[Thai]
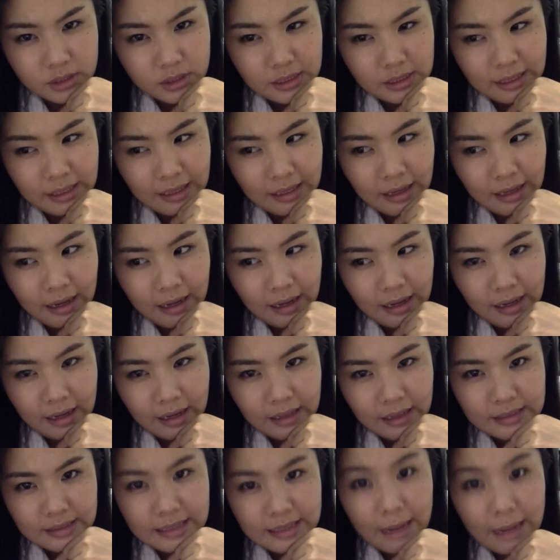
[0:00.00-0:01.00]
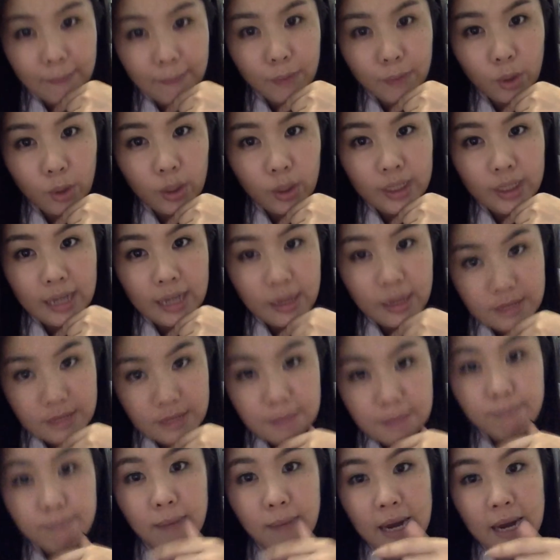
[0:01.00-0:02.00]
ราคา390
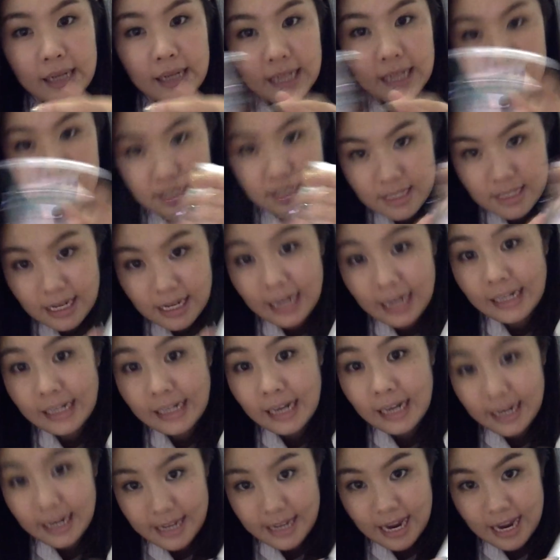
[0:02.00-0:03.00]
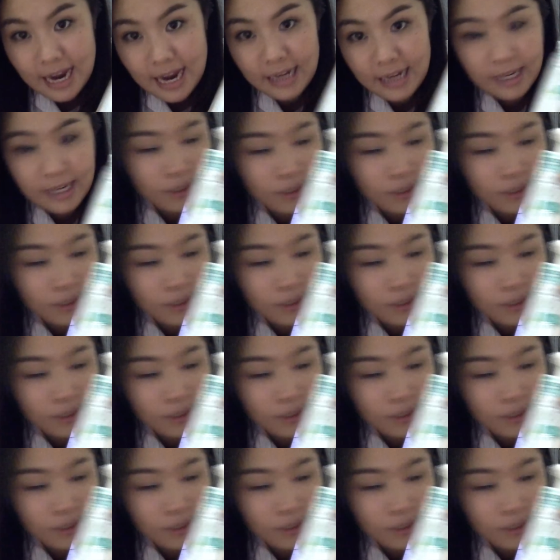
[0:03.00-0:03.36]
บาทถ้าซื้อร้านขายยาอย่าง